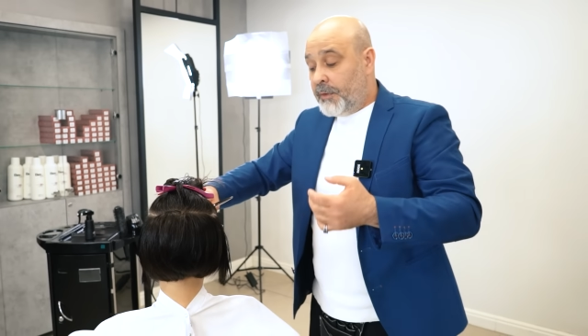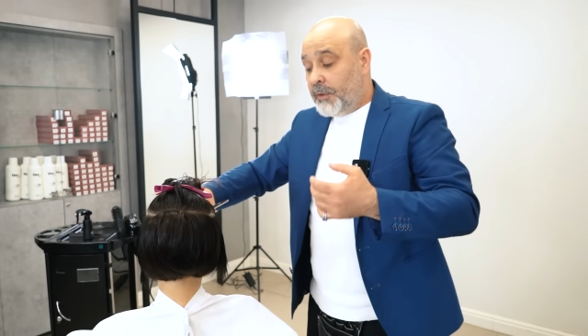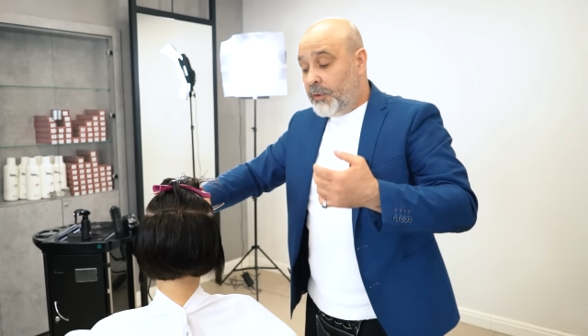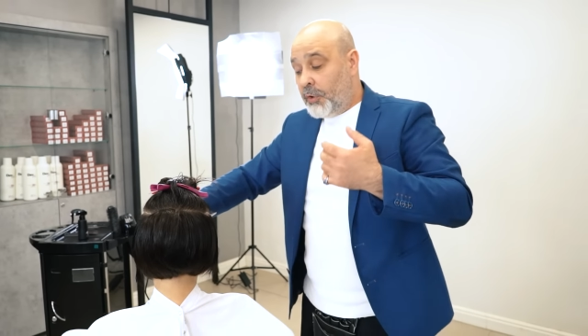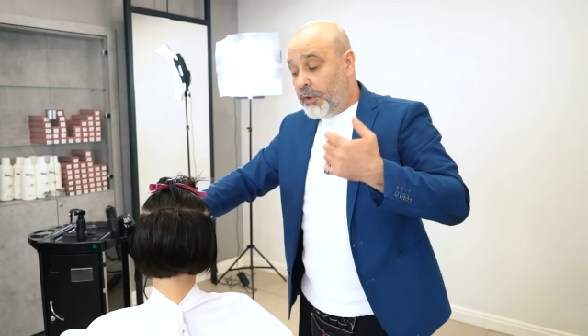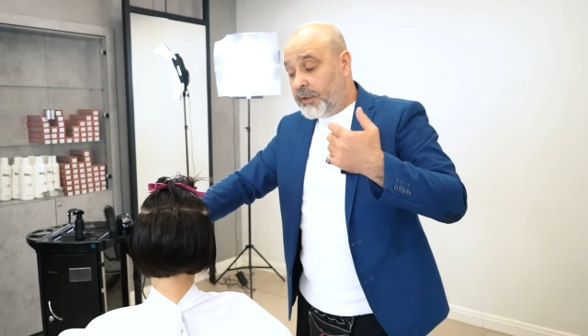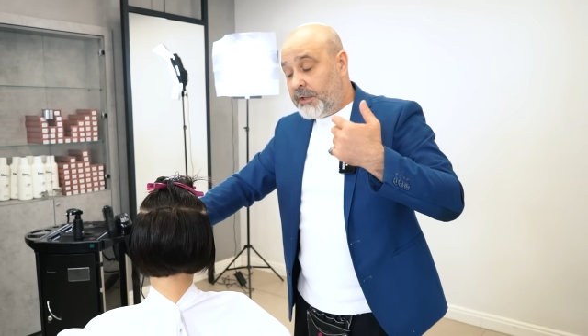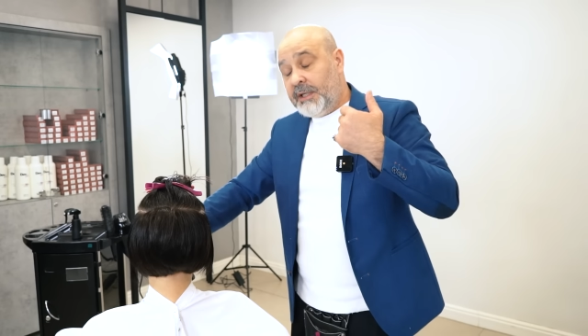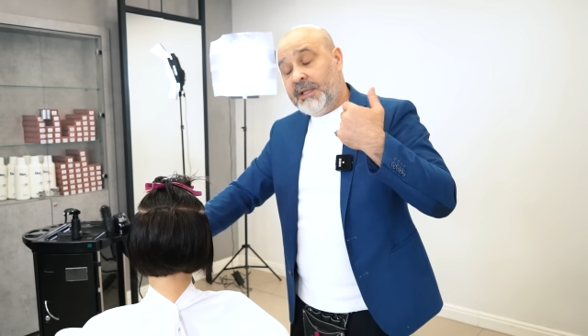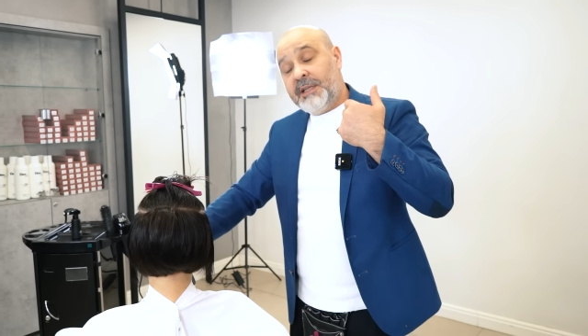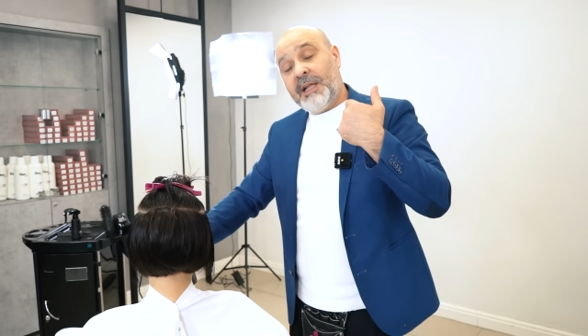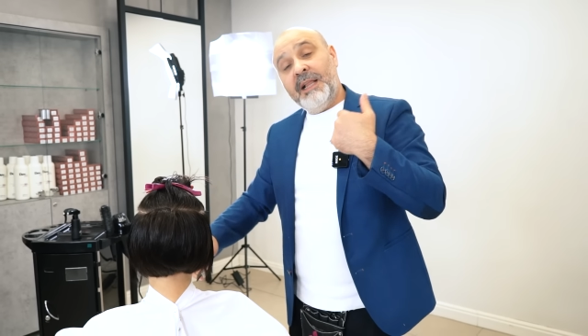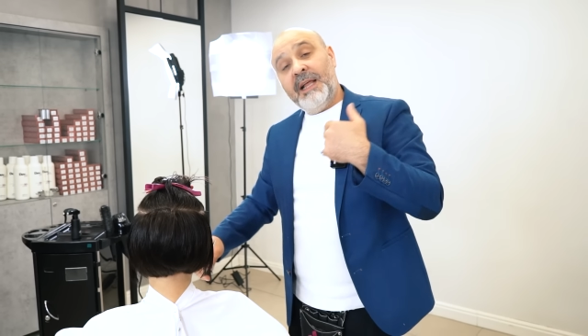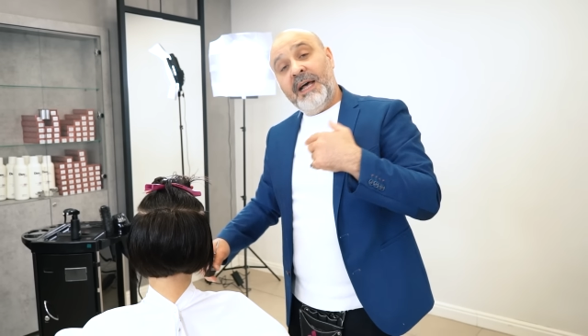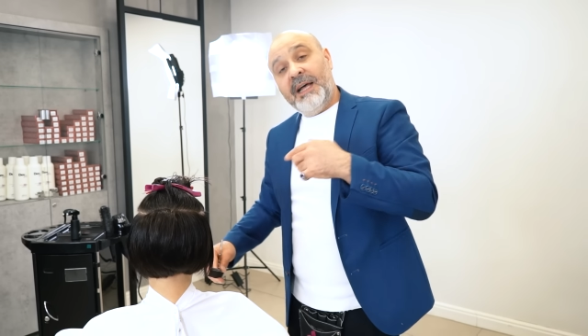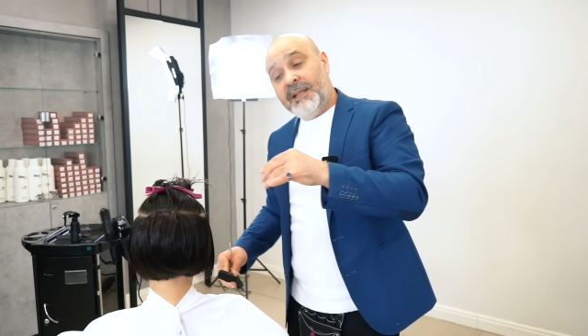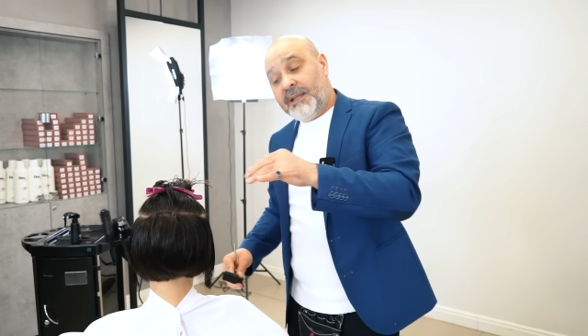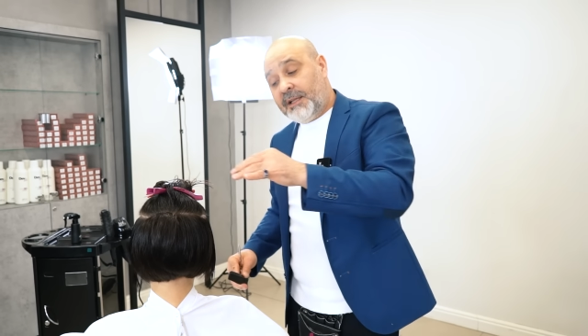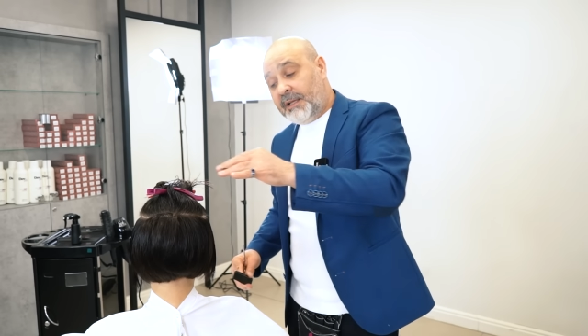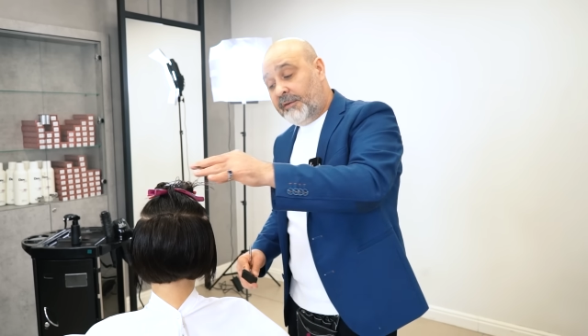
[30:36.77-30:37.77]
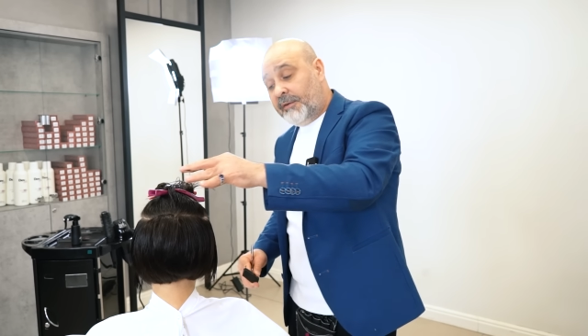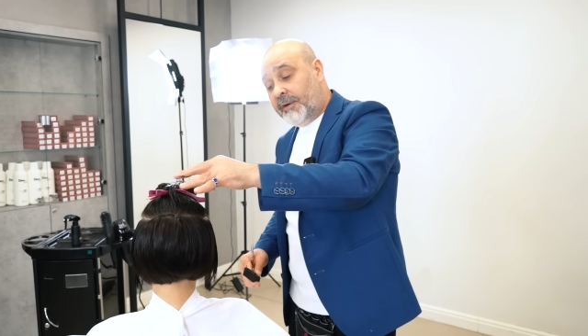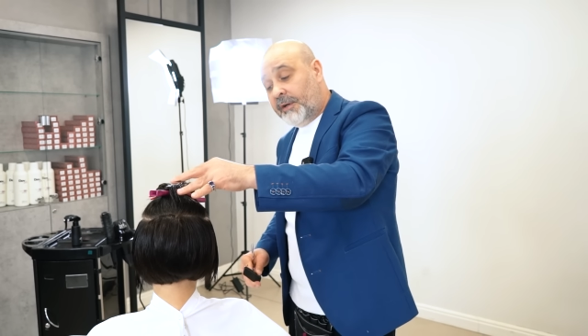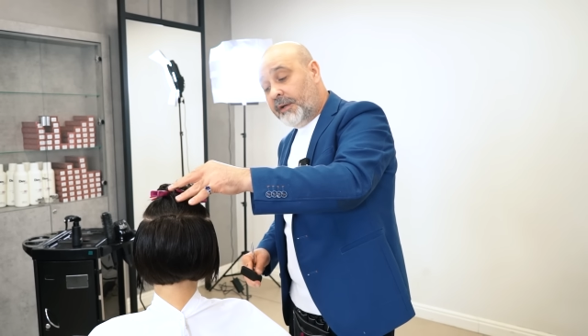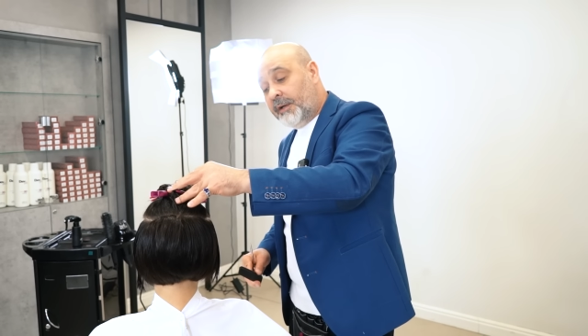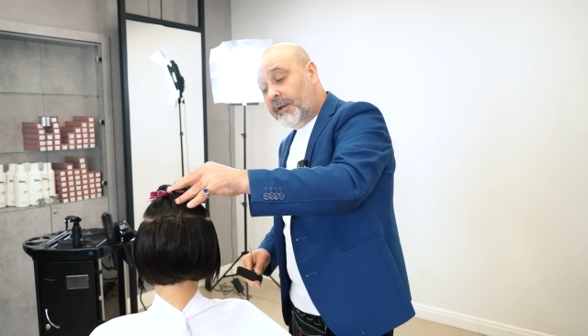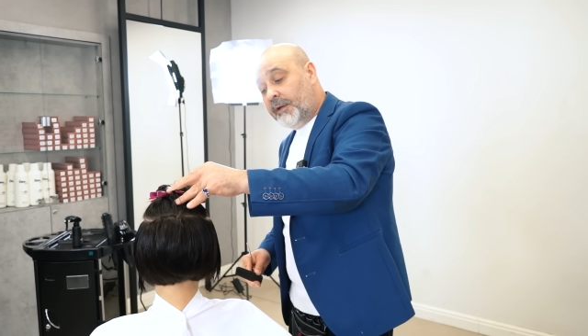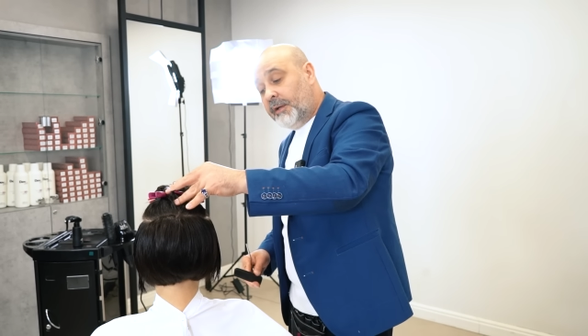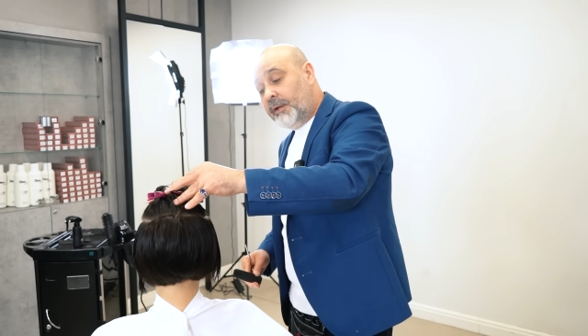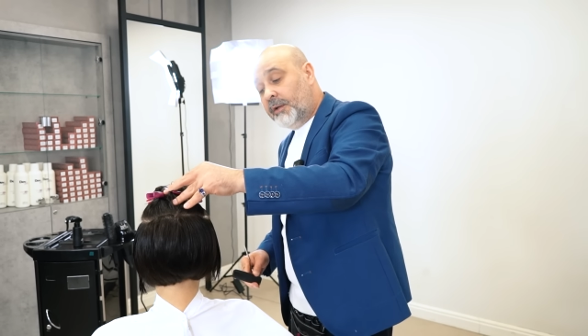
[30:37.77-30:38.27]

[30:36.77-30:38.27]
Но ты талантливый,